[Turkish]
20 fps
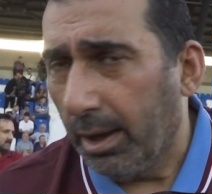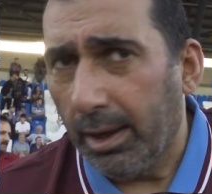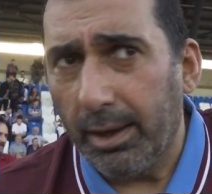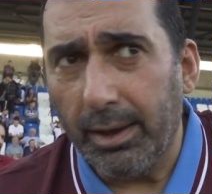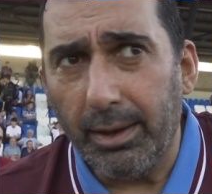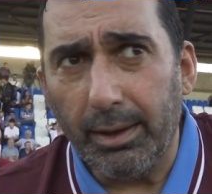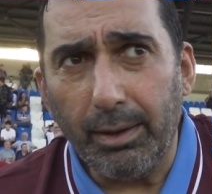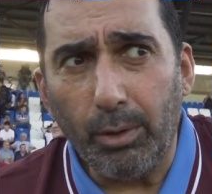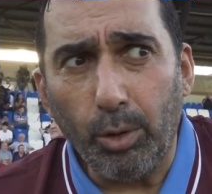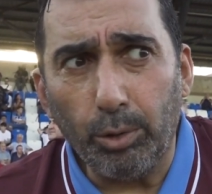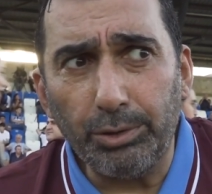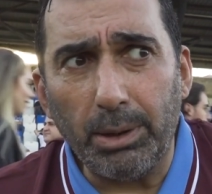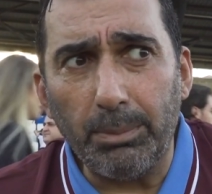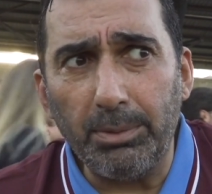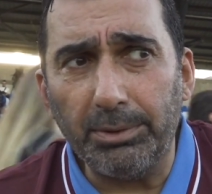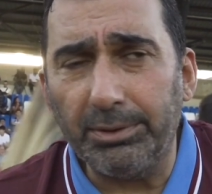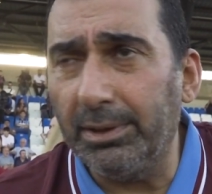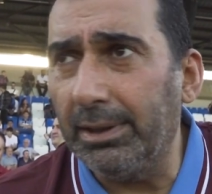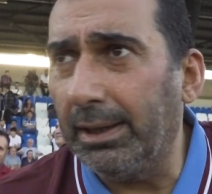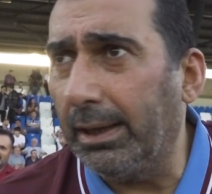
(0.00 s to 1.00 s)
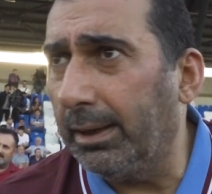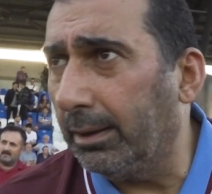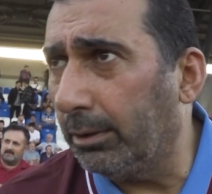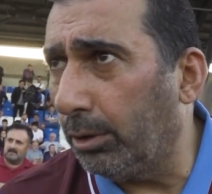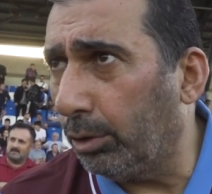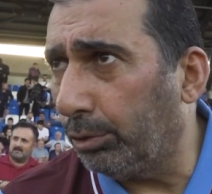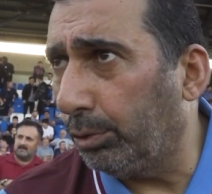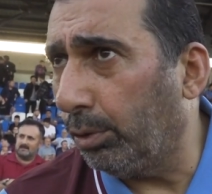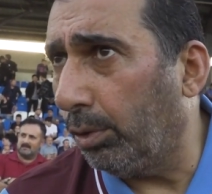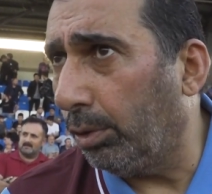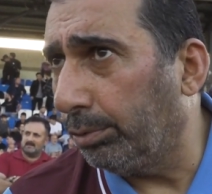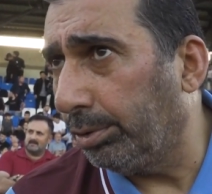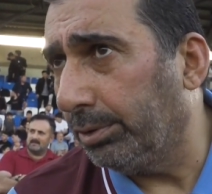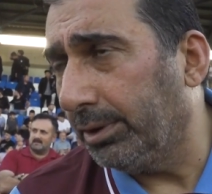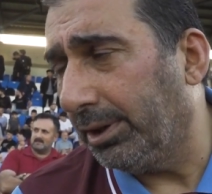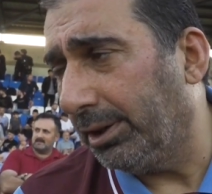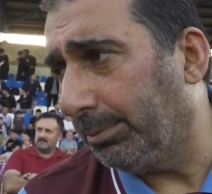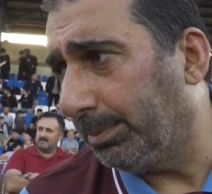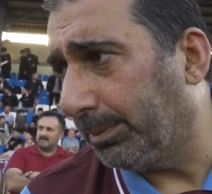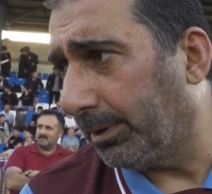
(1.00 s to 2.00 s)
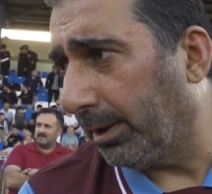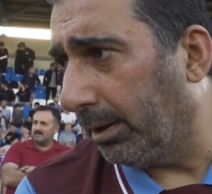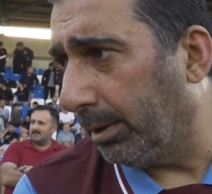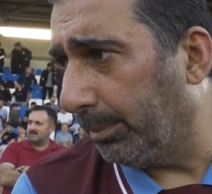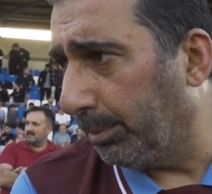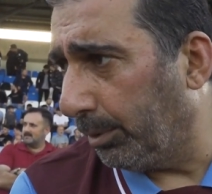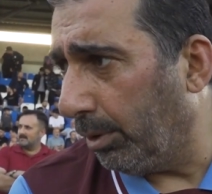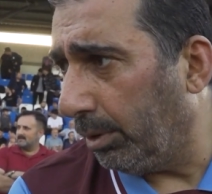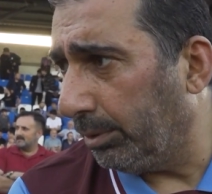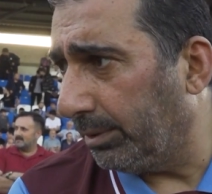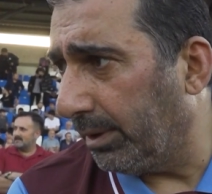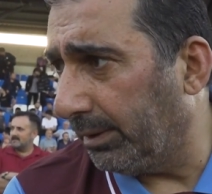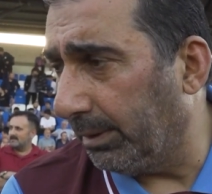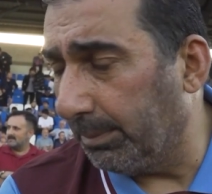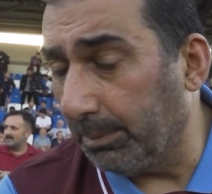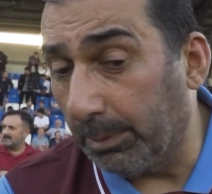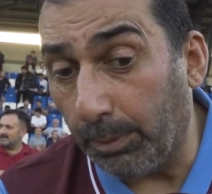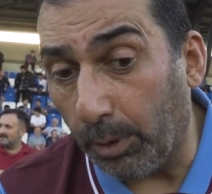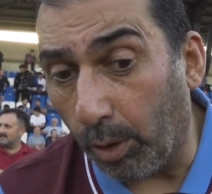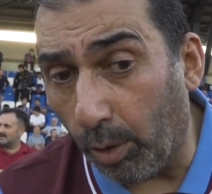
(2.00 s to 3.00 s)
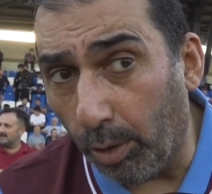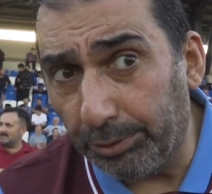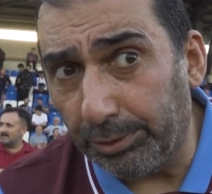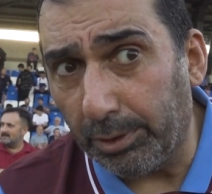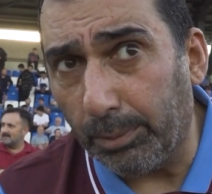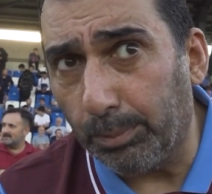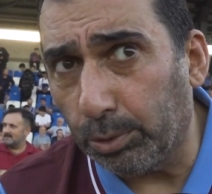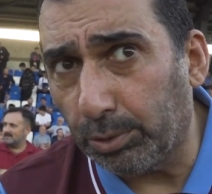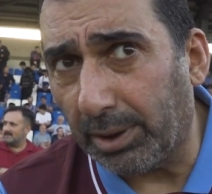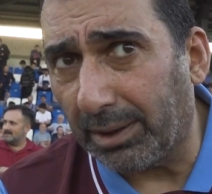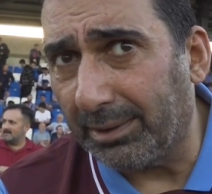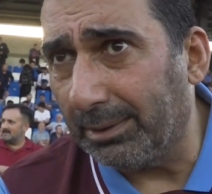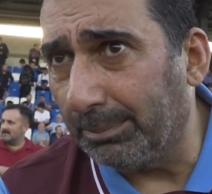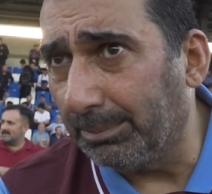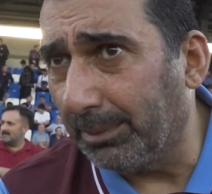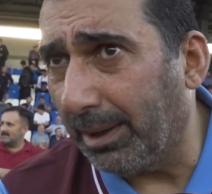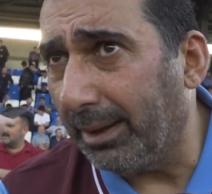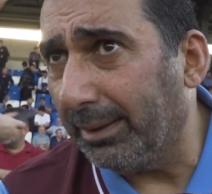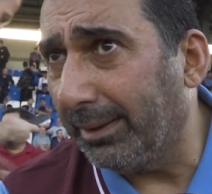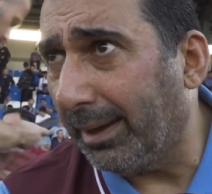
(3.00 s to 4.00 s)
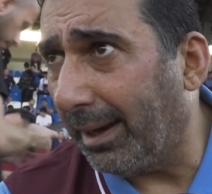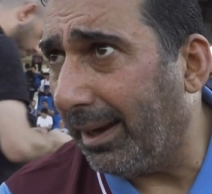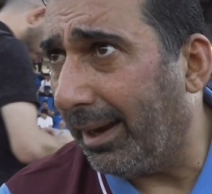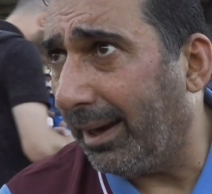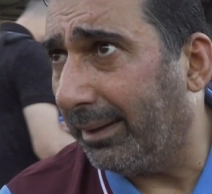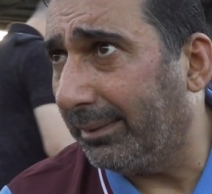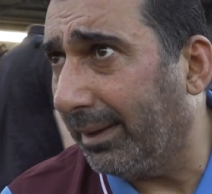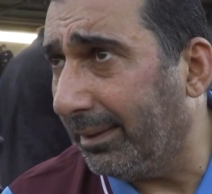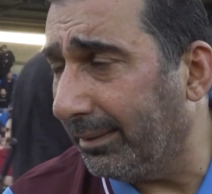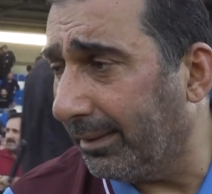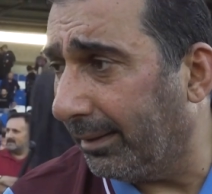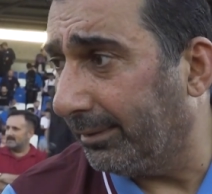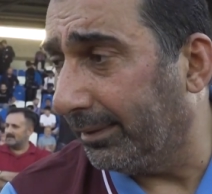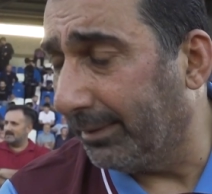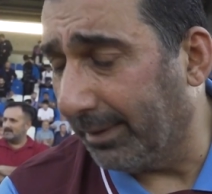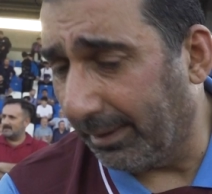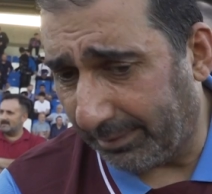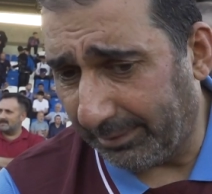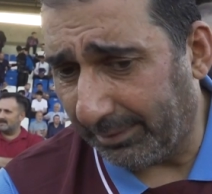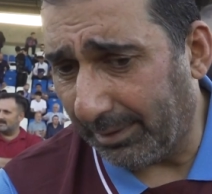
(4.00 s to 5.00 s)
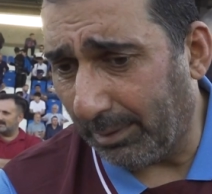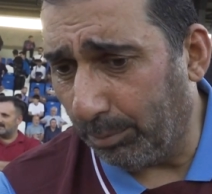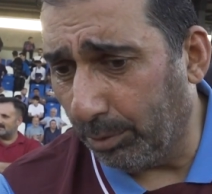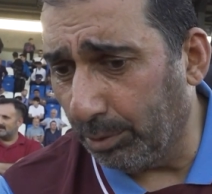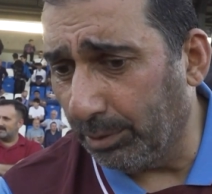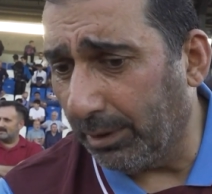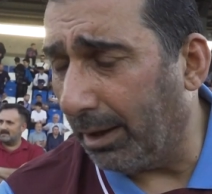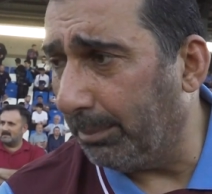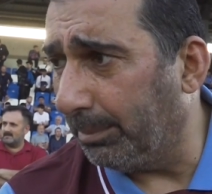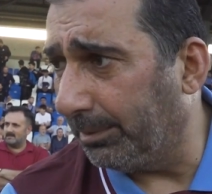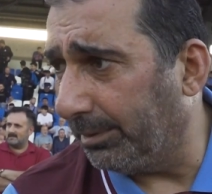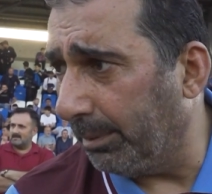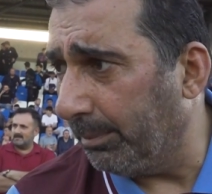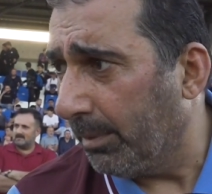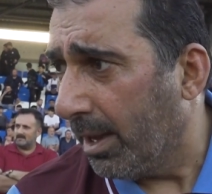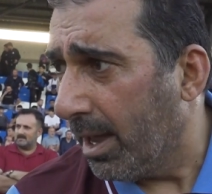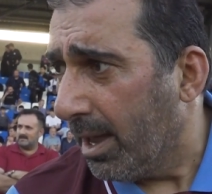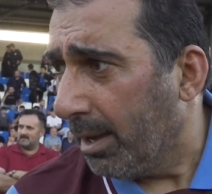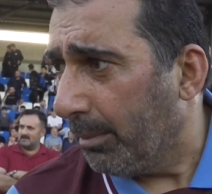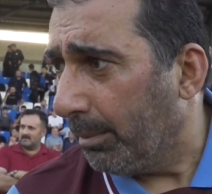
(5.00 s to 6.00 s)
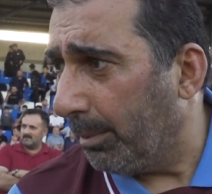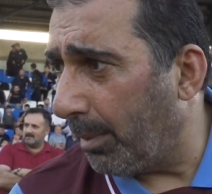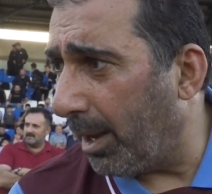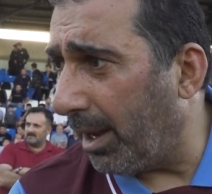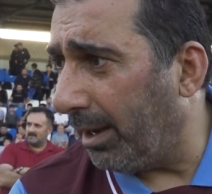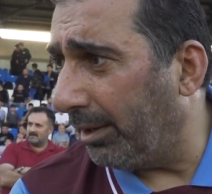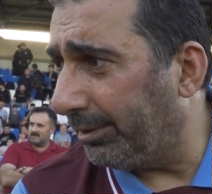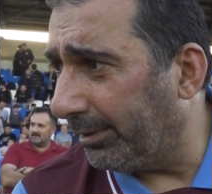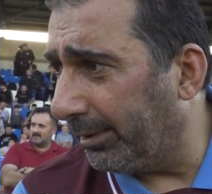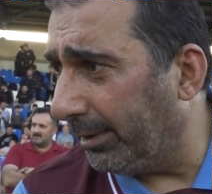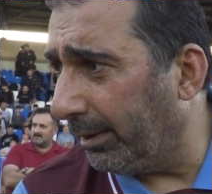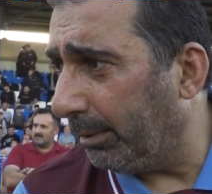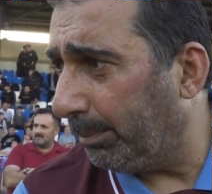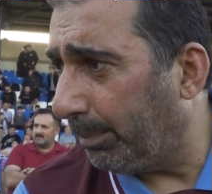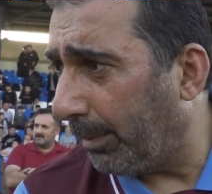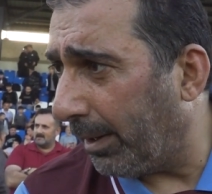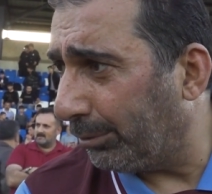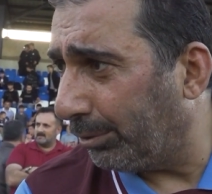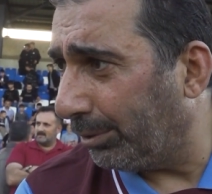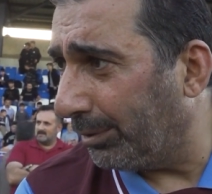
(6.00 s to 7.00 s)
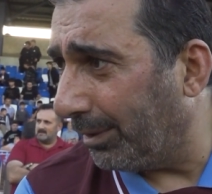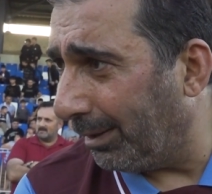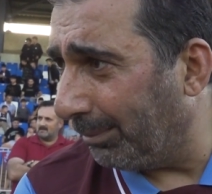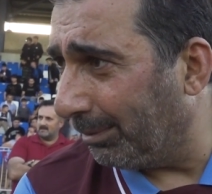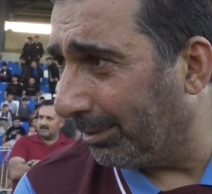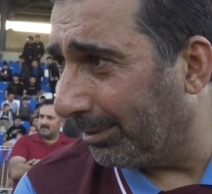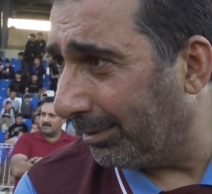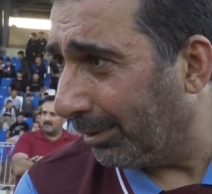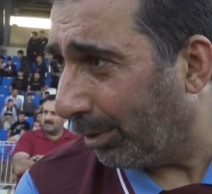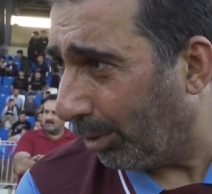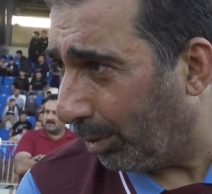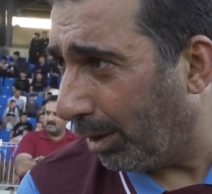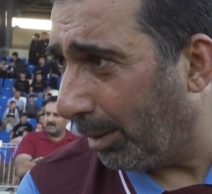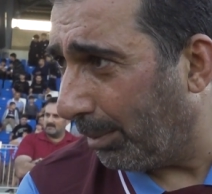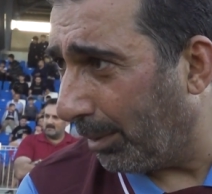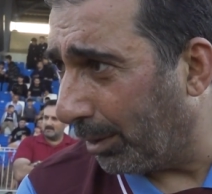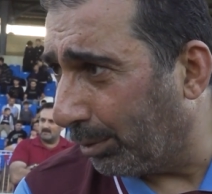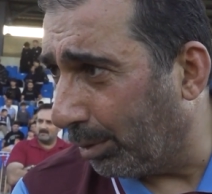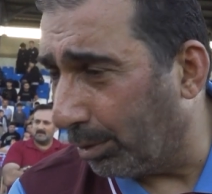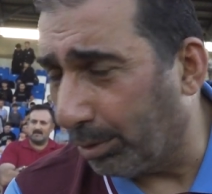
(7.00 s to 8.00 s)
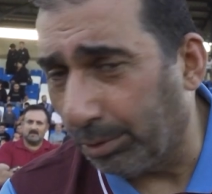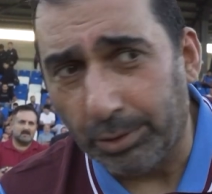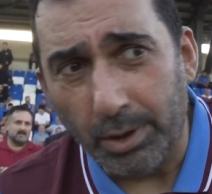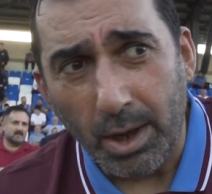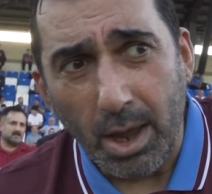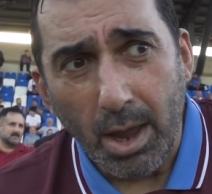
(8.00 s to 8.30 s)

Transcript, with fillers: E, hocamızın illa da şu olsun diye hiçbir talebi yok. Dediğim gibi önce bu takımda nelerden nasıl neticede bunlar bizim maaşlı personelimiz. Öyle bakıyoruz.